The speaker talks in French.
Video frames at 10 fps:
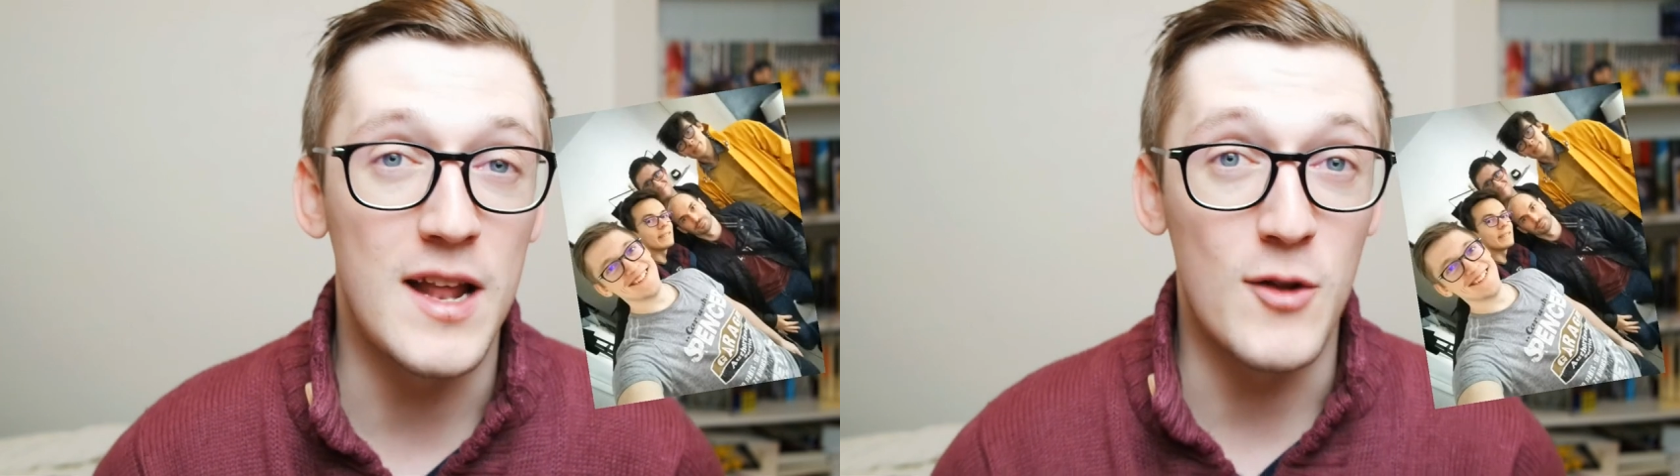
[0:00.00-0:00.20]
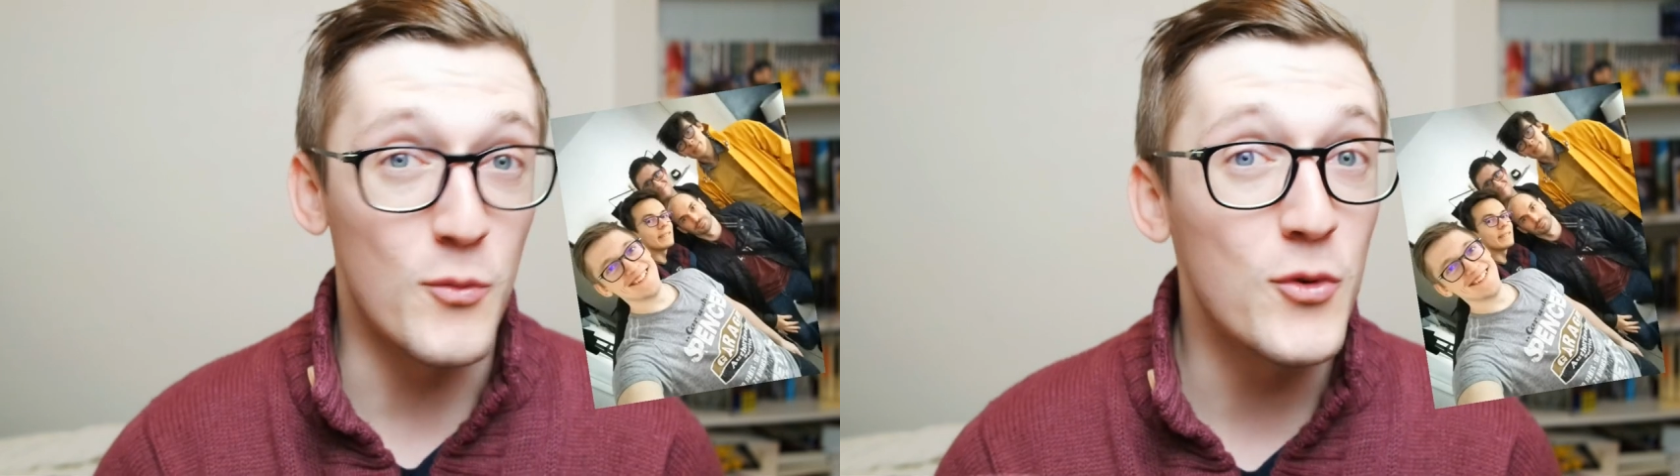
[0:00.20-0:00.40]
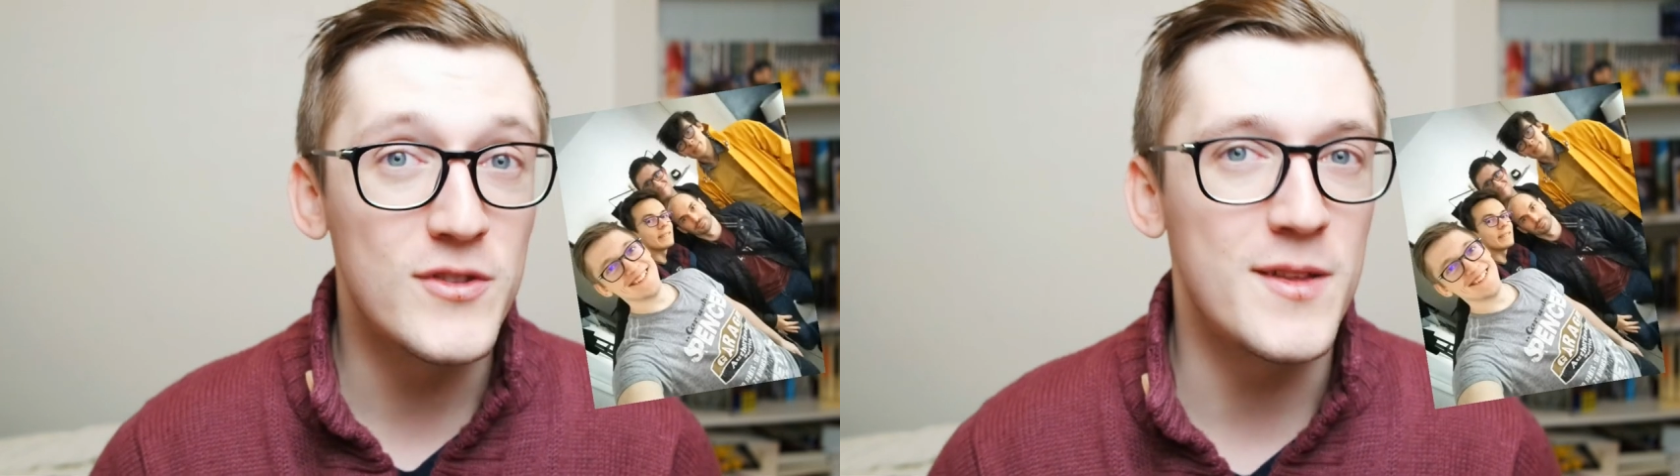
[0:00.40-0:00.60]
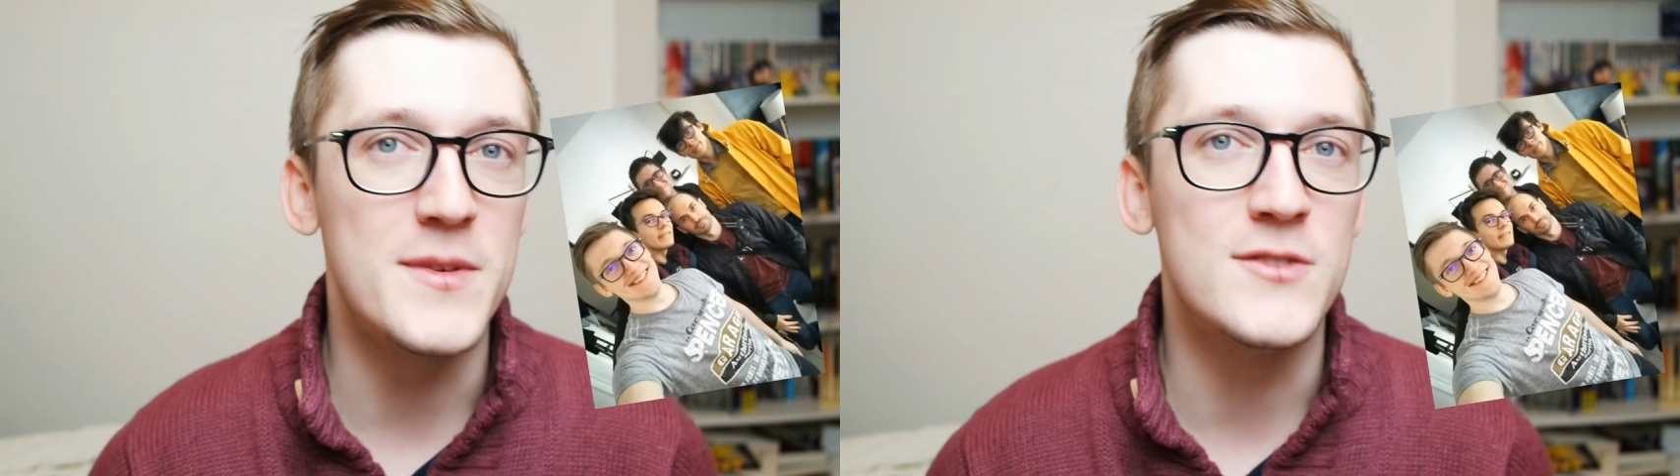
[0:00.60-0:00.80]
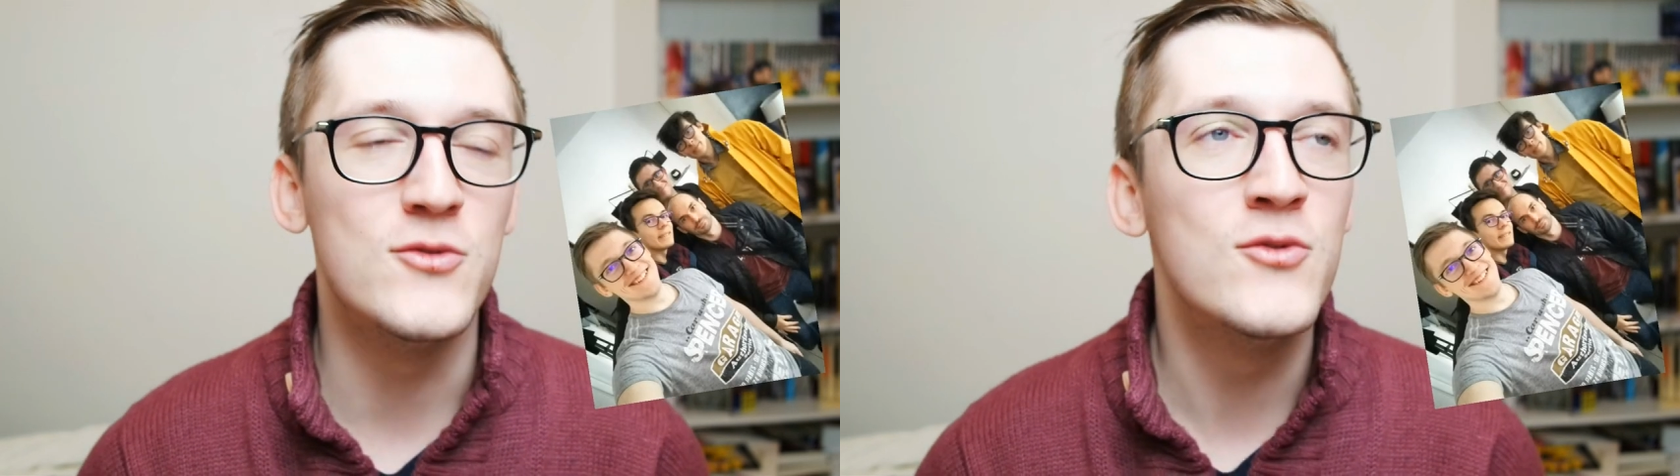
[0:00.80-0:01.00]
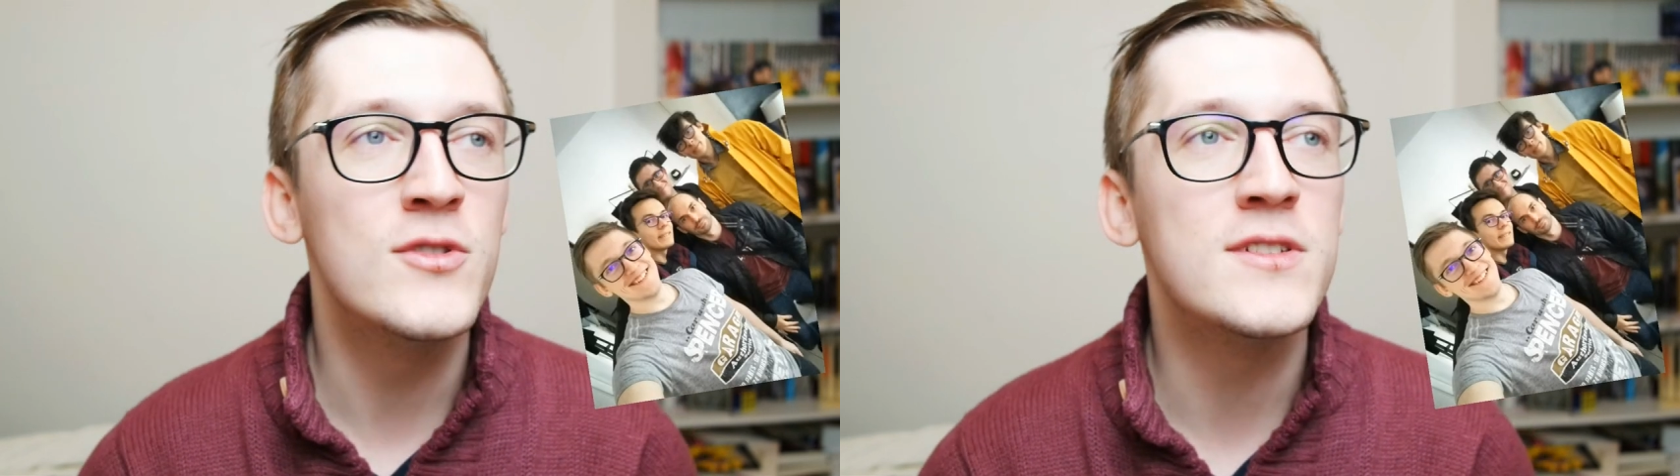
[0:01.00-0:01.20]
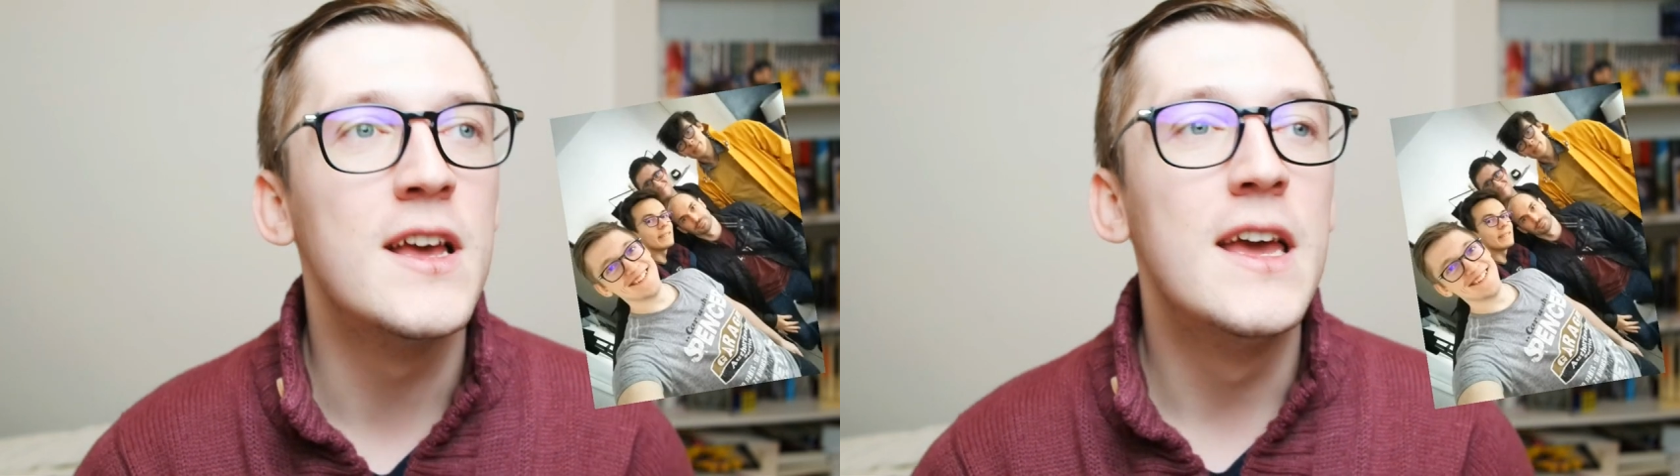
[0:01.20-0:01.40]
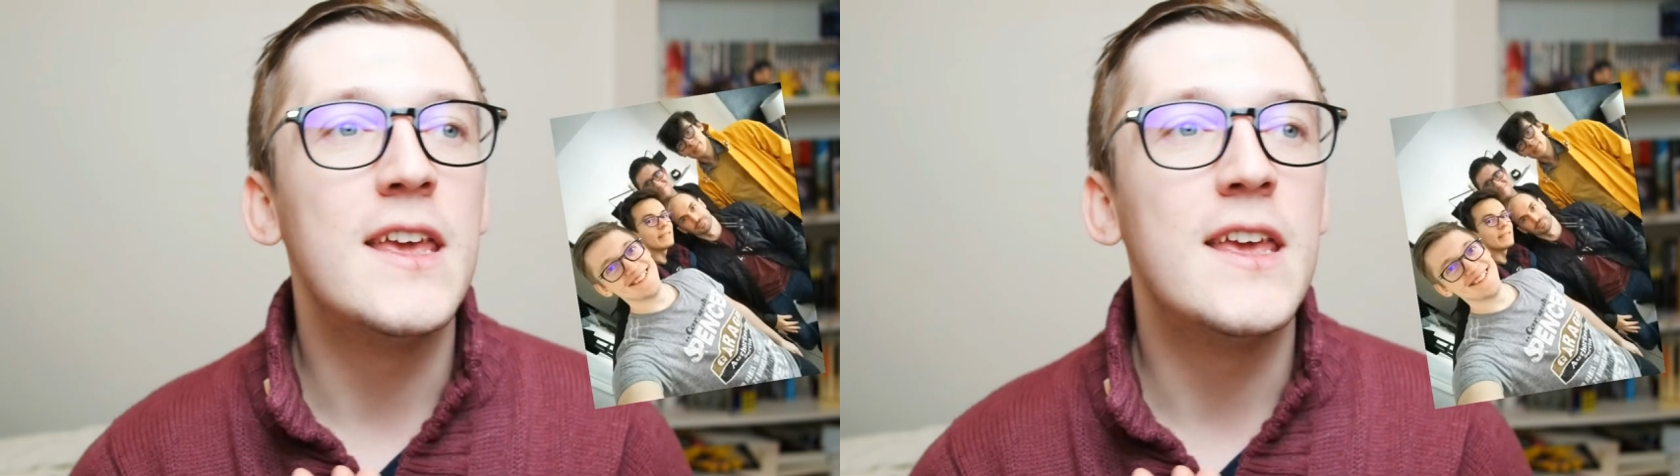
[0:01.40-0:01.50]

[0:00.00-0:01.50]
est le monde des bisounours,